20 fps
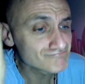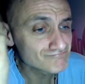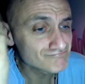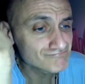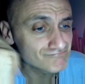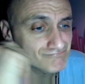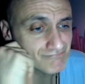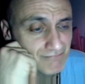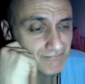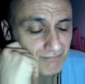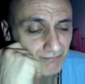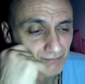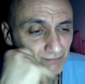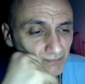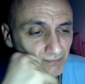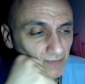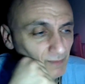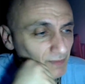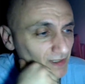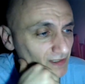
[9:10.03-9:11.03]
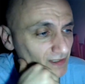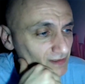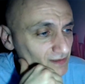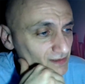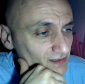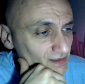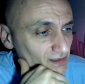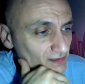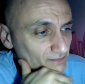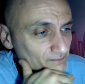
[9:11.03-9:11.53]
Sì. Mi pare di
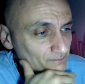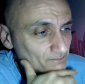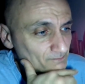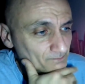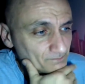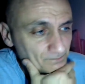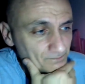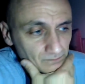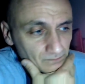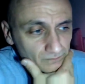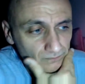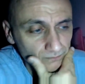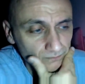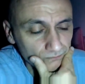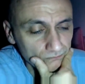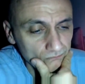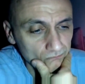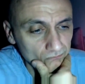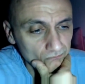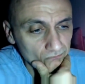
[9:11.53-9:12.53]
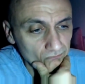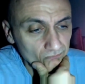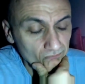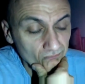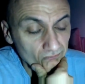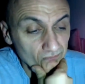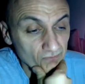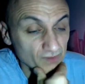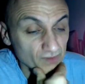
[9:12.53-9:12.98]
sì. A me